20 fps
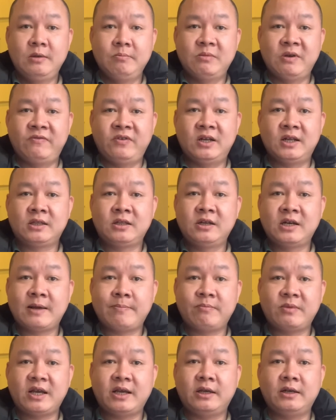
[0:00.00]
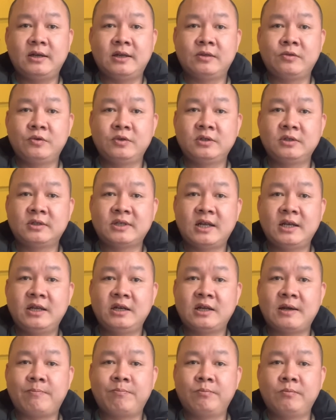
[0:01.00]
Bởi vì là thứ năm này là tôi sẽ
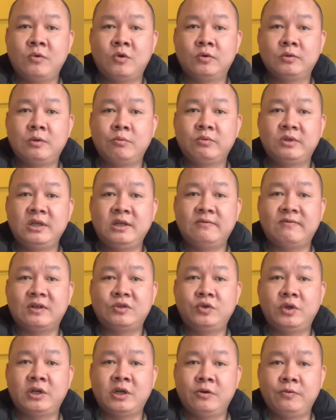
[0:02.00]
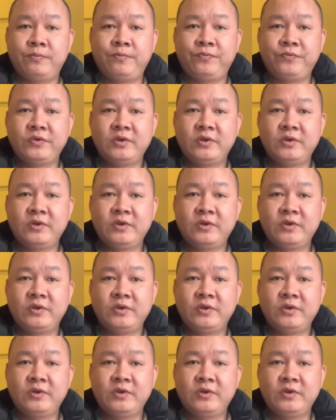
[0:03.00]
lên gặp Bộ Thông tin và Truyền thông,